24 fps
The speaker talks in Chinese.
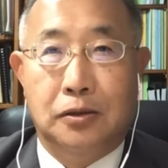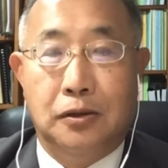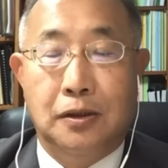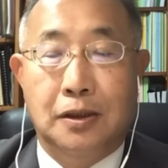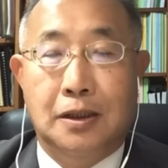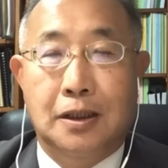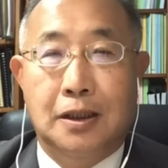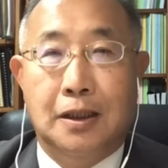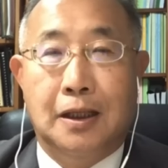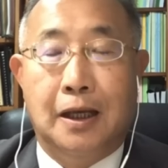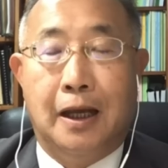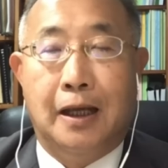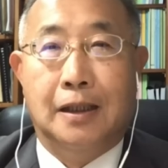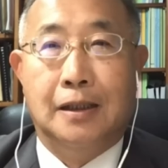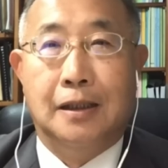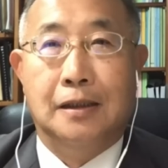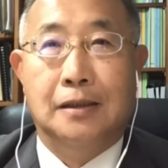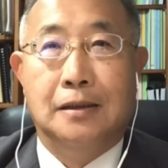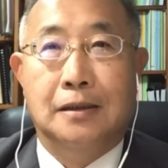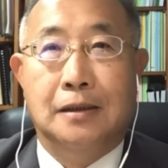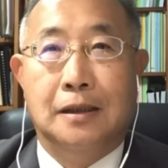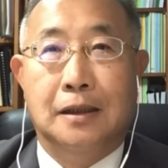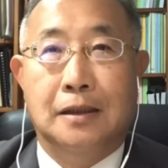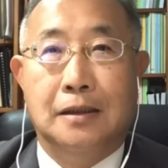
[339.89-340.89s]
军事改
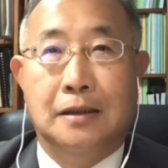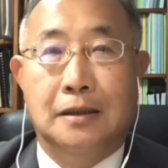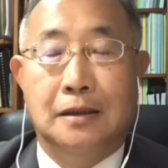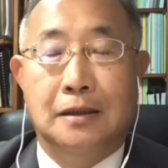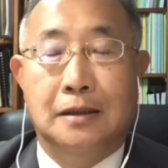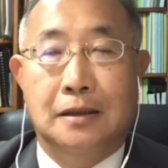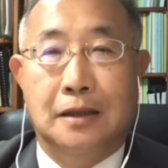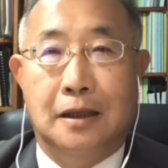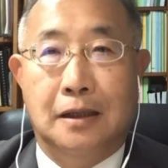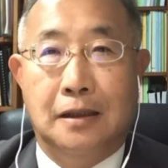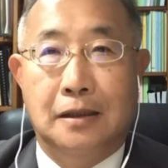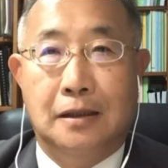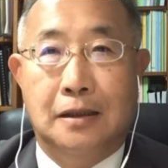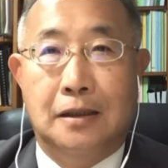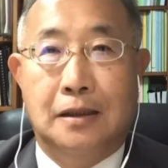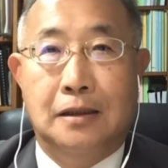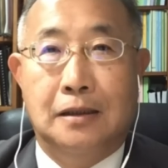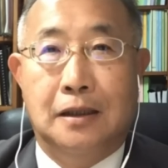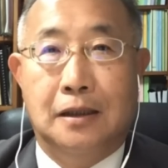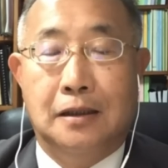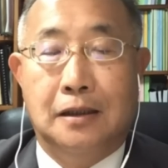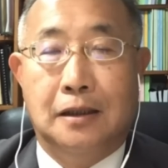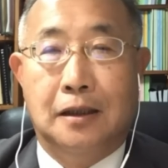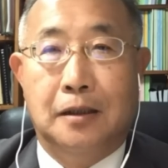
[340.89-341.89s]
革，甚至人
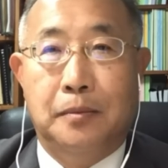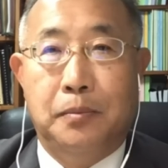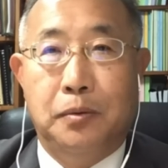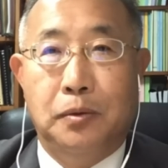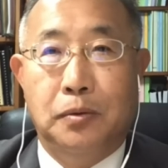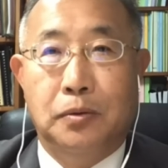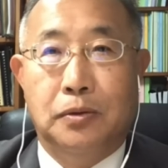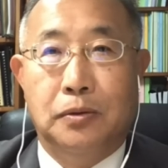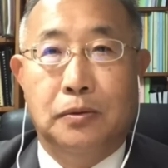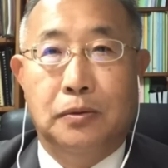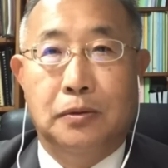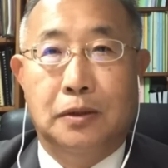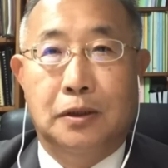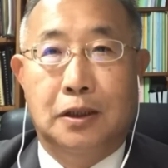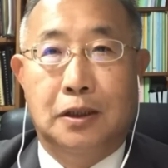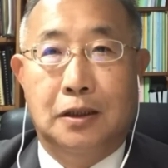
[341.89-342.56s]
事的这个部署，